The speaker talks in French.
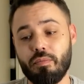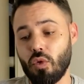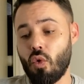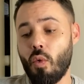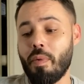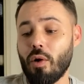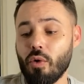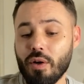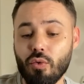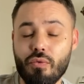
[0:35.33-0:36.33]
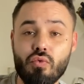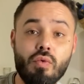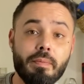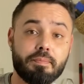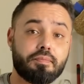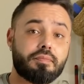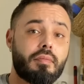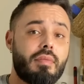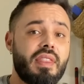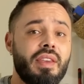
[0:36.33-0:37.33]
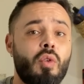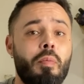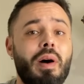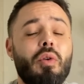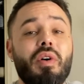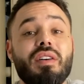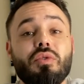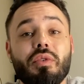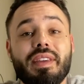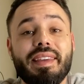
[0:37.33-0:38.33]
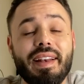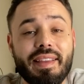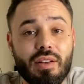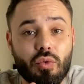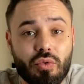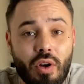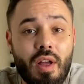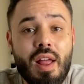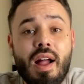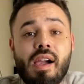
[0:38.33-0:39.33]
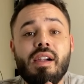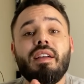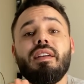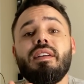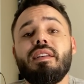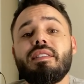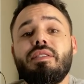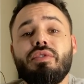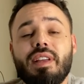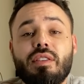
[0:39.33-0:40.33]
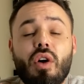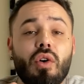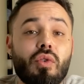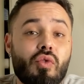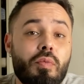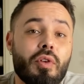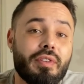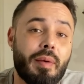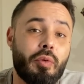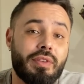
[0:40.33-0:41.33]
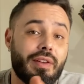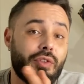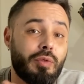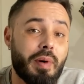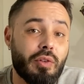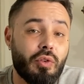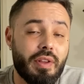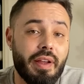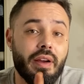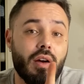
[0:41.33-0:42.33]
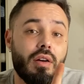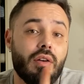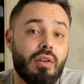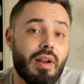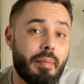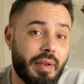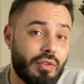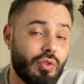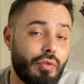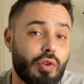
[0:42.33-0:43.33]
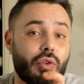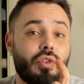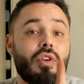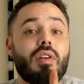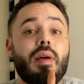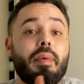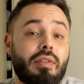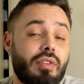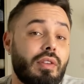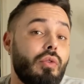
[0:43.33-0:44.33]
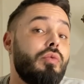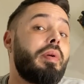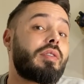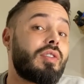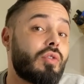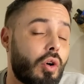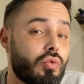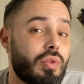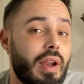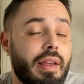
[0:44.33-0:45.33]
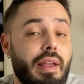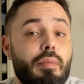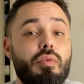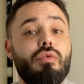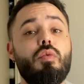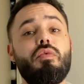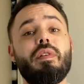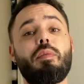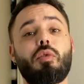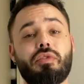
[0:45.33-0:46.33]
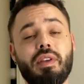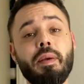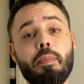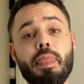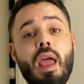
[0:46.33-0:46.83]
Donc on parlera de vous et on parlera de quelqu'un d'autre. Si vous êtes en couple, ça peut être votre partenaire, euh, la personne de votre cœur, la personne, une personne en tout cas à laquelle vous pouvez penser.